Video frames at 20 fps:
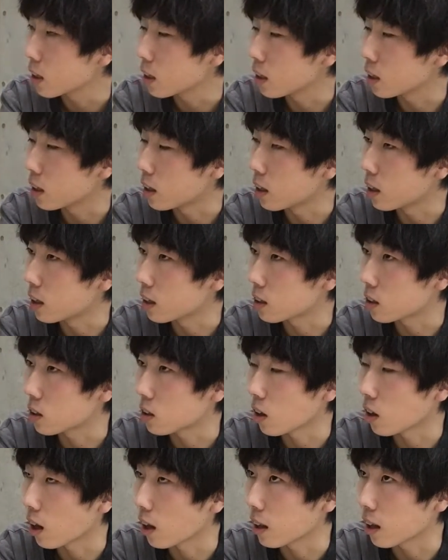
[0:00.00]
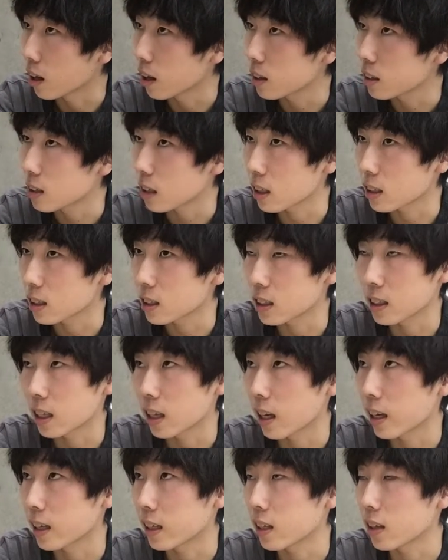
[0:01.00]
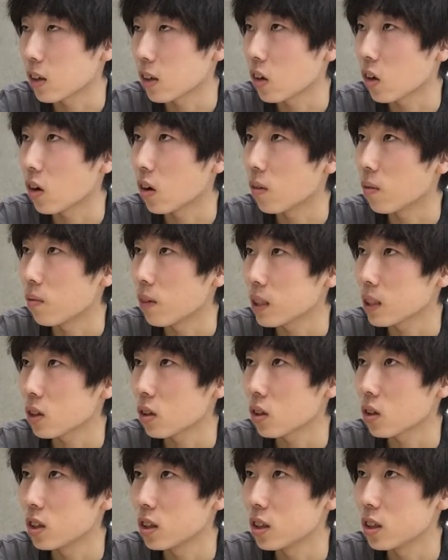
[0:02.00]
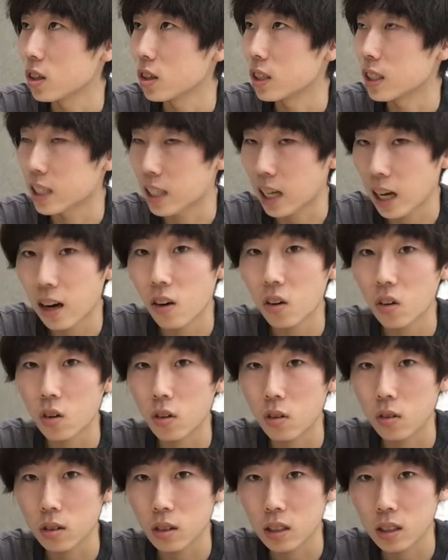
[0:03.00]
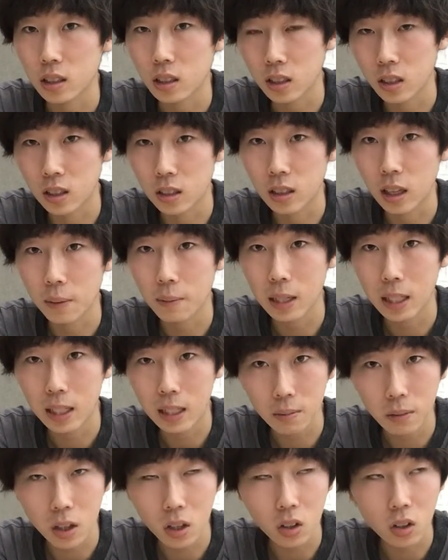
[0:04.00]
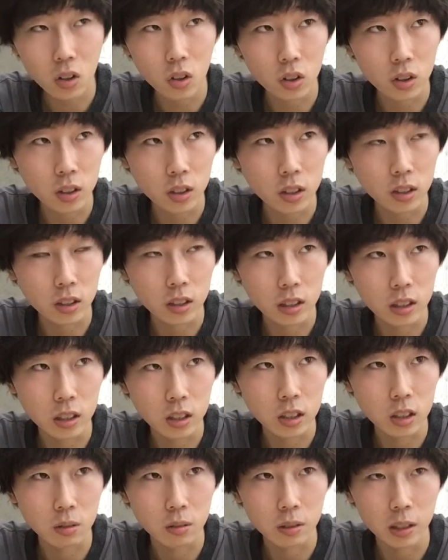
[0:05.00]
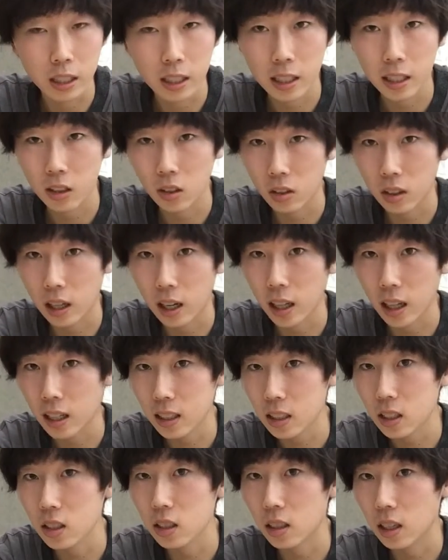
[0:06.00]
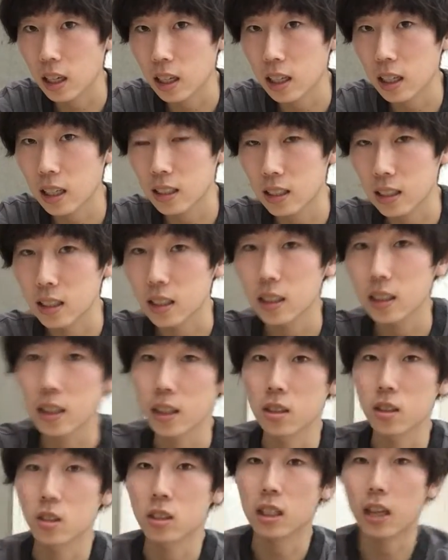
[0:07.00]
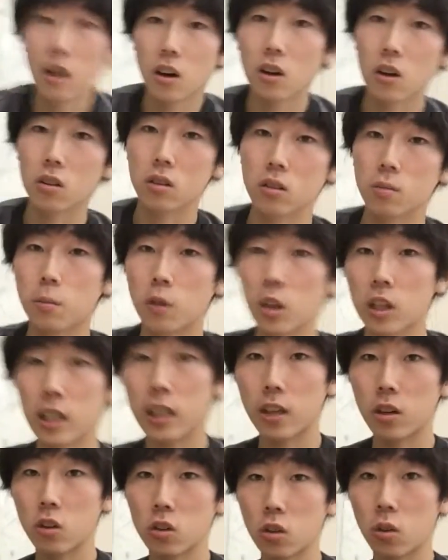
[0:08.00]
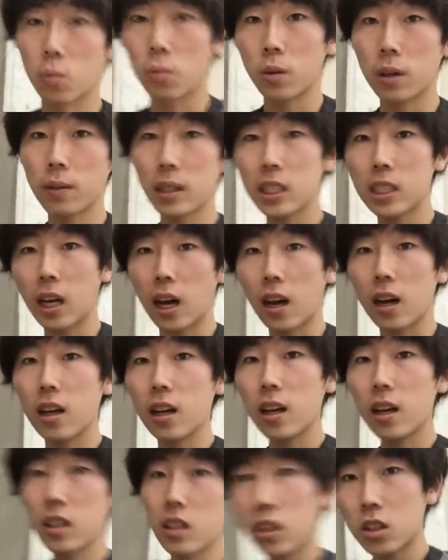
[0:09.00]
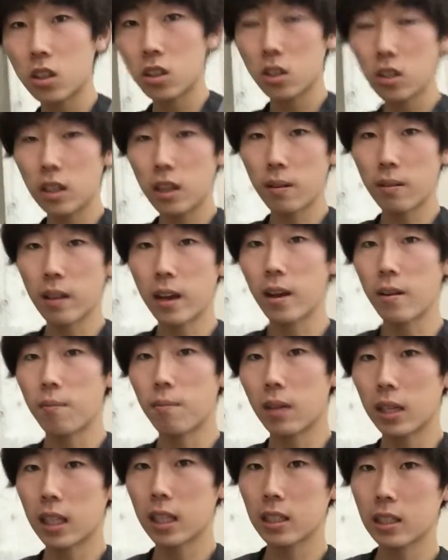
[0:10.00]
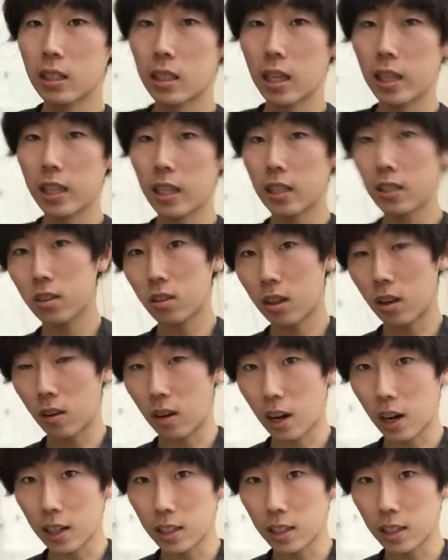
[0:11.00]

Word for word: えー、っとなんだチャンスじゃないけど、まあ、そういう時間を作るためにも、こういう YouTube で適当に話す、語るっていう時間を設けようと思いました。ということでね、また戦略とかも変